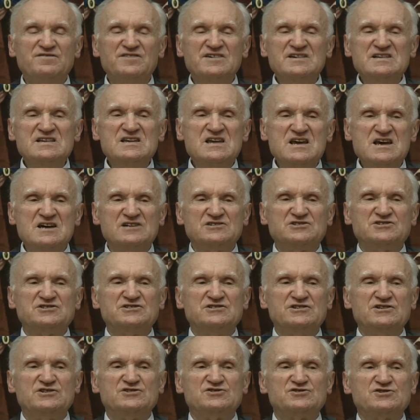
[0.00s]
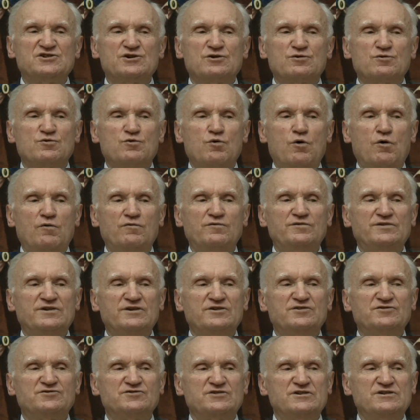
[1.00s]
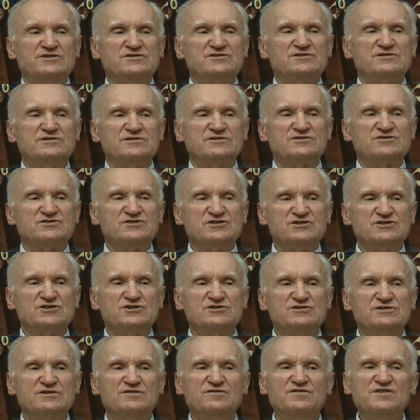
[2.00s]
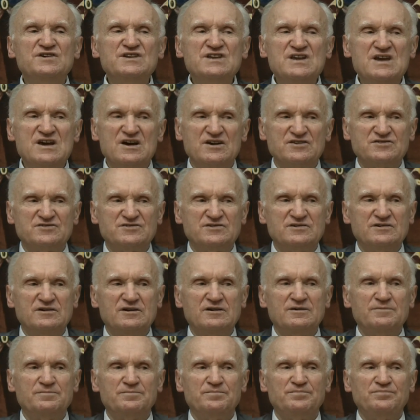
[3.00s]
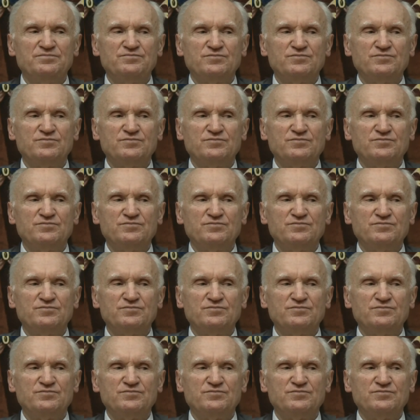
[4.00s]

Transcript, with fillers: внешней церковной жизни. Слышите? Внешней.